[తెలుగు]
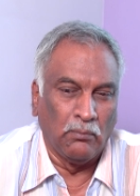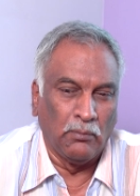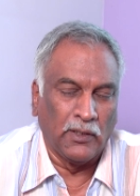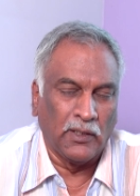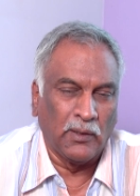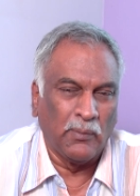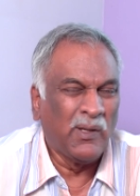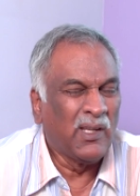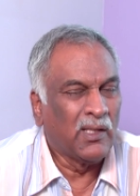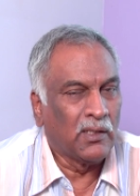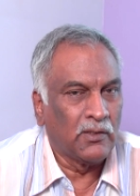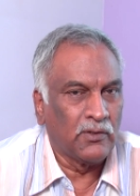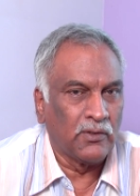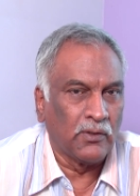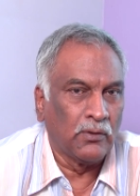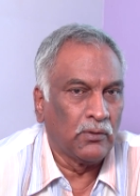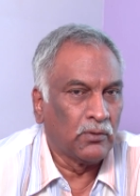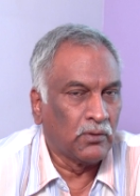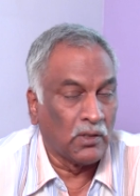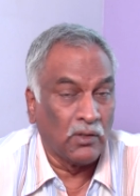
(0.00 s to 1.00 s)
మన మీద
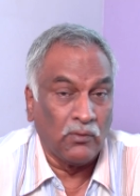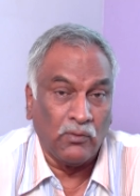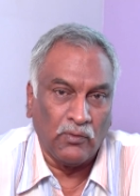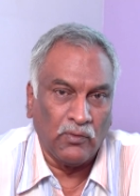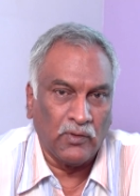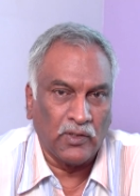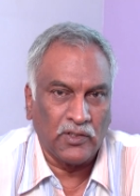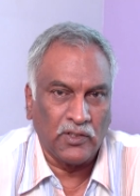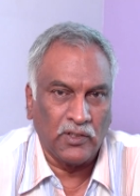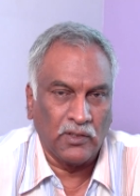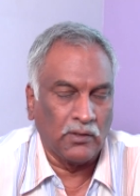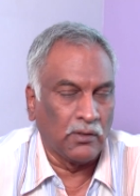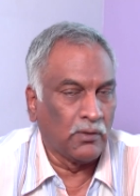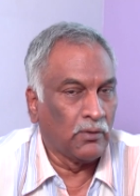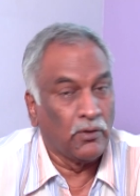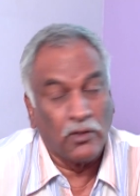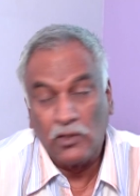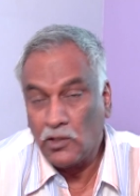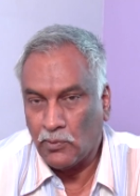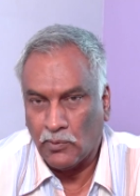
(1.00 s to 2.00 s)
జరుగుతున్న వివక్షతను
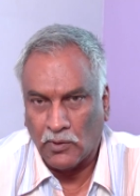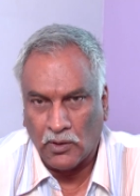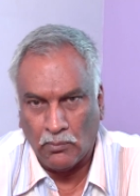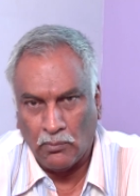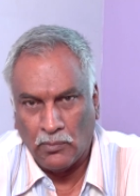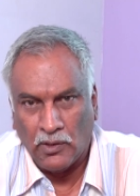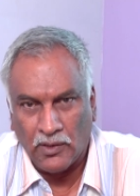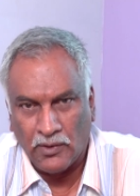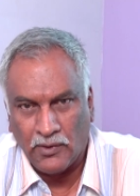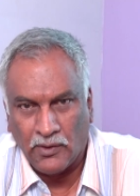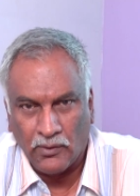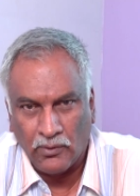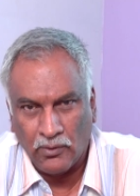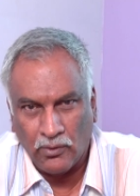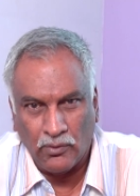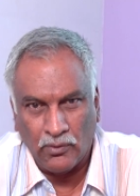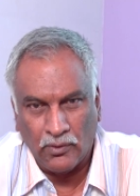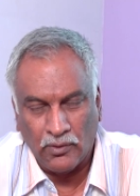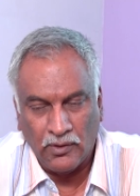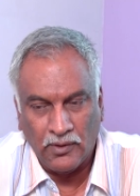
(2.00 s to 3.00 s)
గురించి మనం
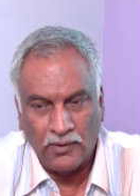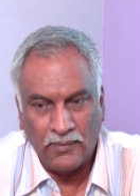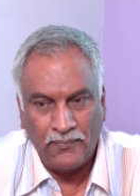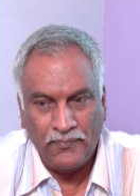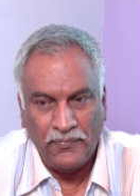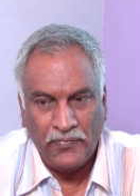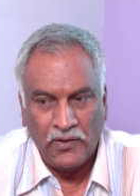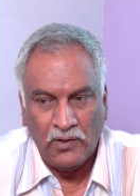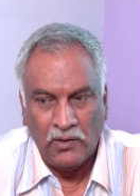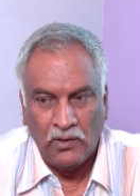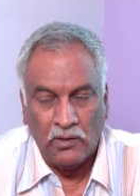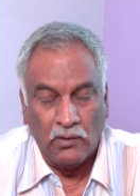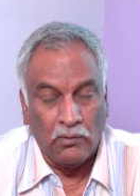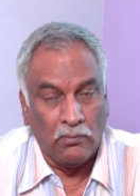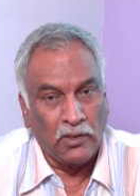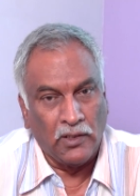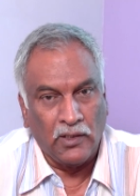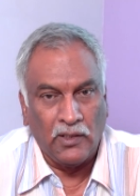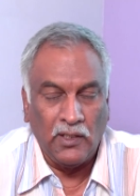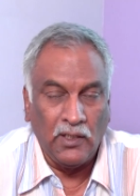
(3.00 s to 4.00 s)
మాట్లాడుకోకుండా
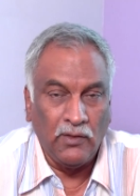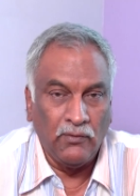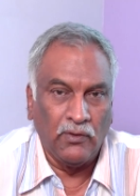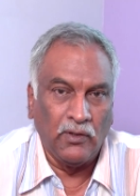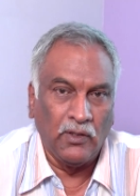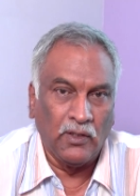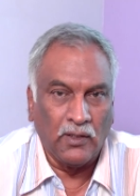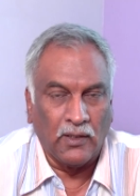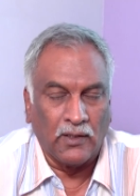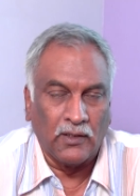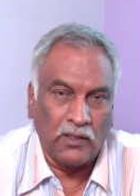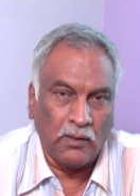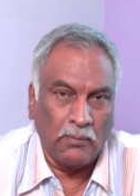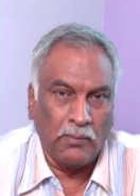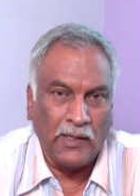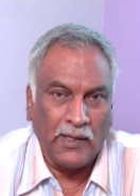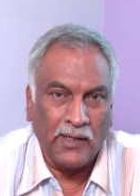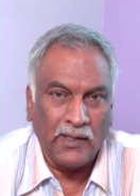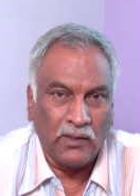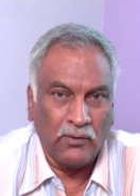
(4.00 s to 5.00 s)
ఏమి లేదు అంతా
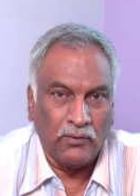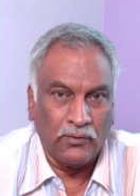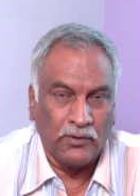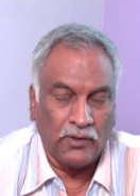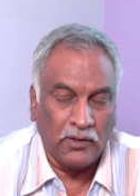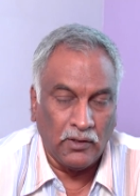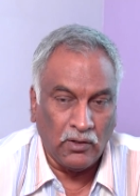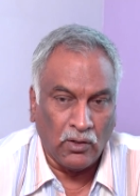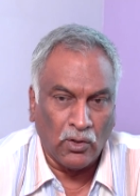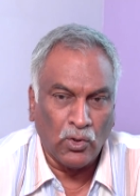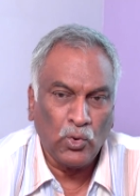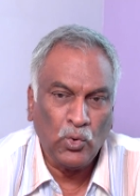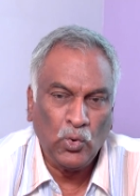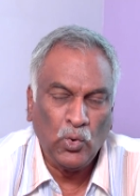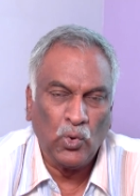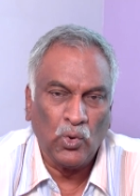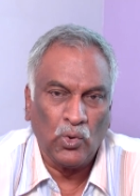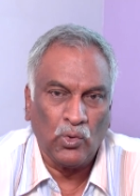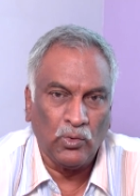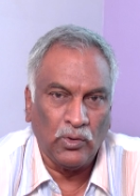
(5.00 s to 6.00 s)
బాగానే ఉందని
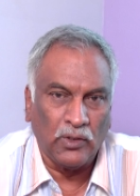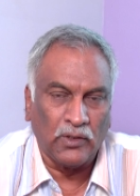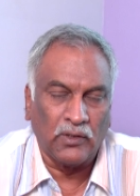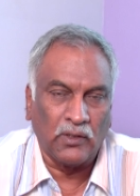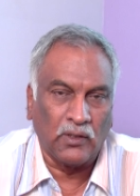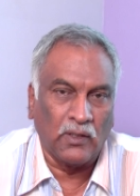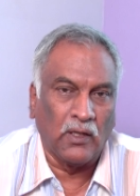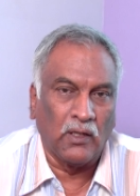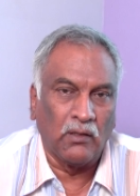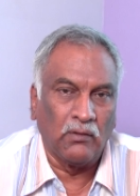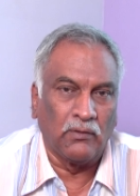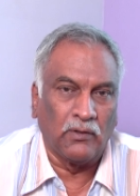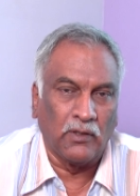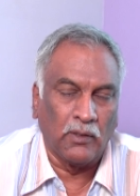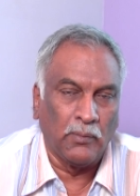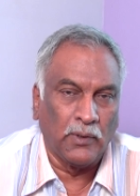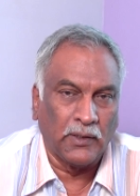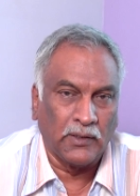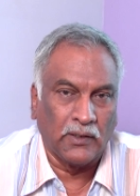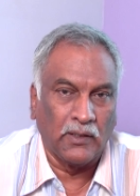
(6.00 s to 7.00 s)
అడుక్కుంటూ ఎంతకాలం
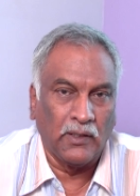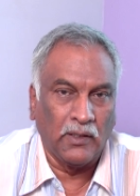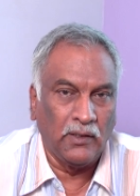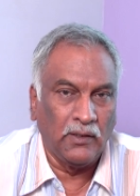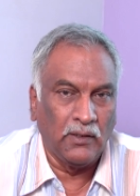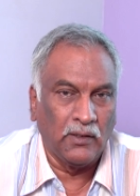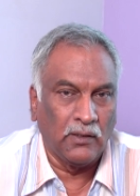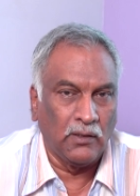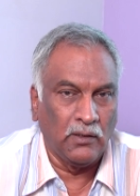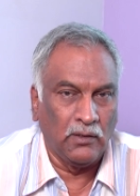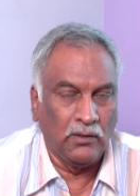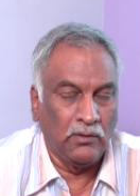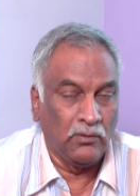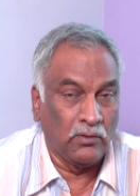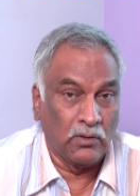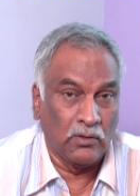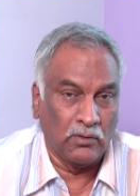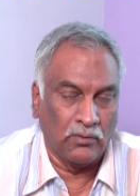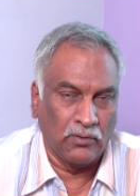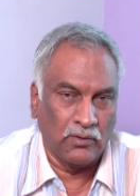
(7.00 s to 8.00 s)
ఇట్ట బతకాలి అనేది
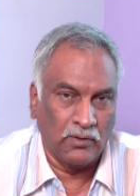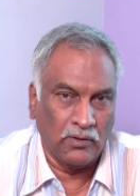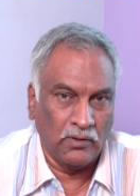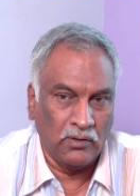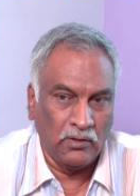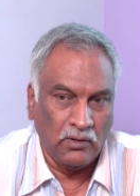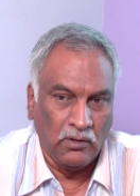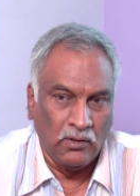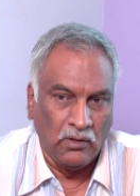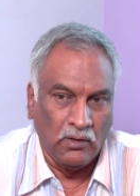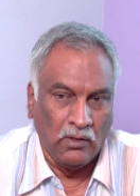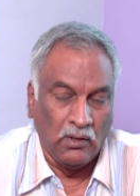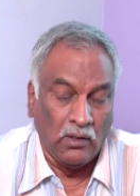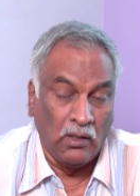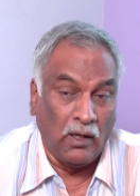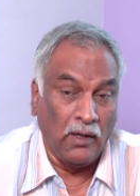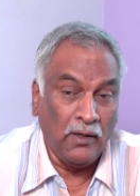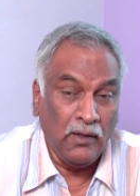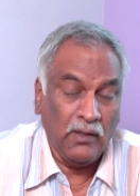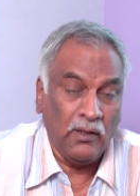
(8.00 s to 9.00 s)
ఒక ఉంటుంది
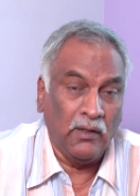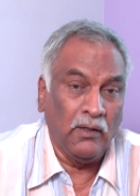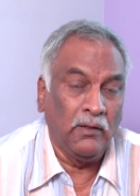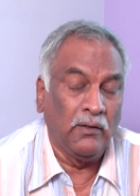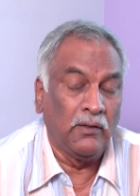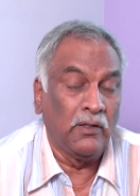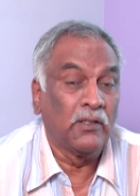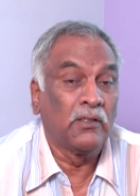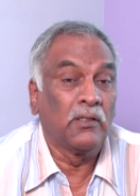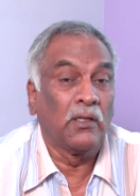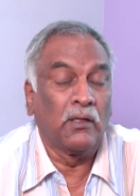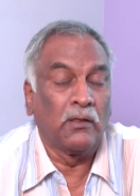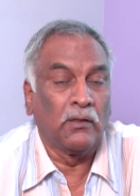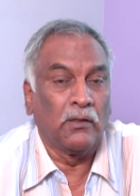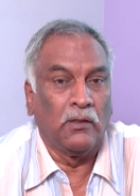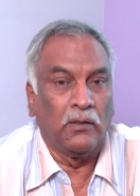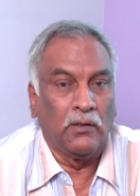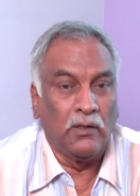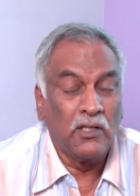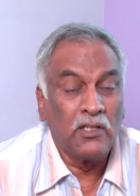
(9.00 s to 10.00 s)
అంటే
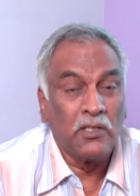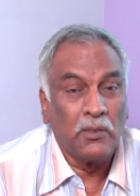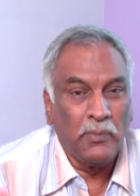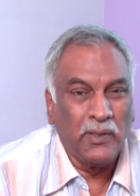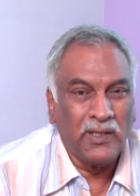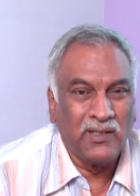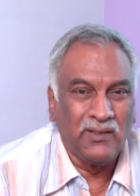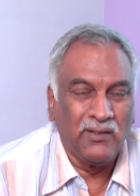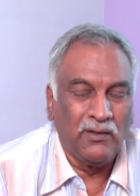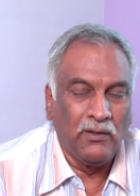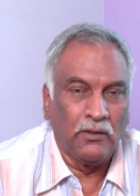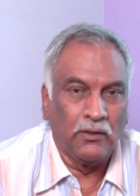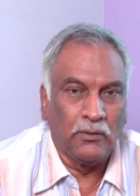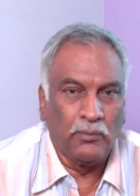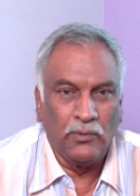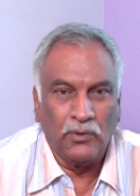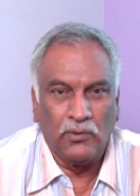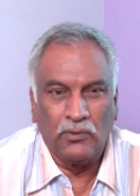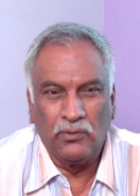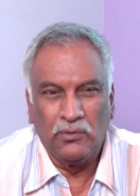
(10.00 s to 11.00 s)
దేశానికి దేశభక్తి లేదు
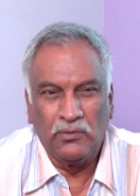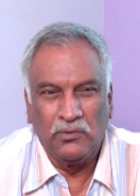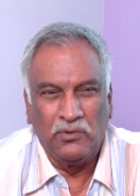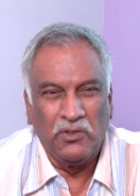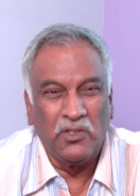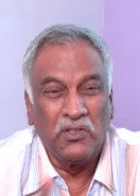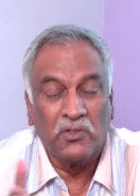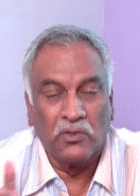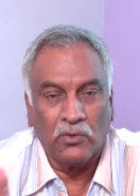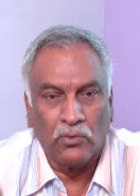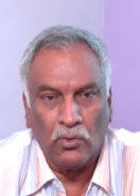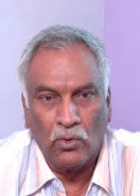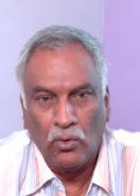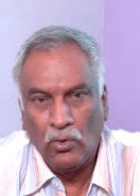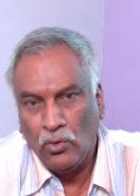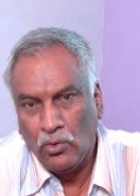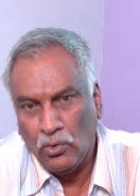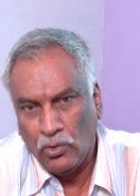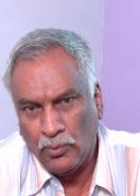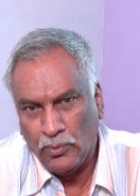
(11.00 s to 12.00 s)
మీకు దేశ
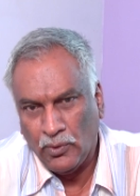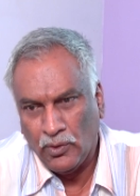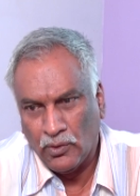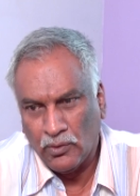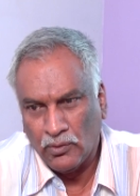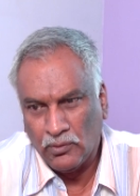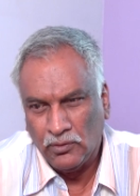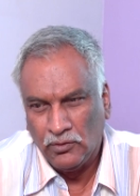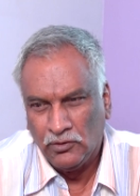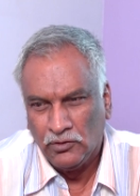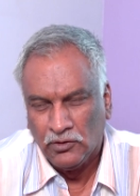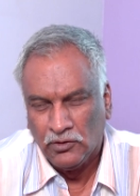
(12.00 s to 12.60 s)
ద్రోహులు మీరు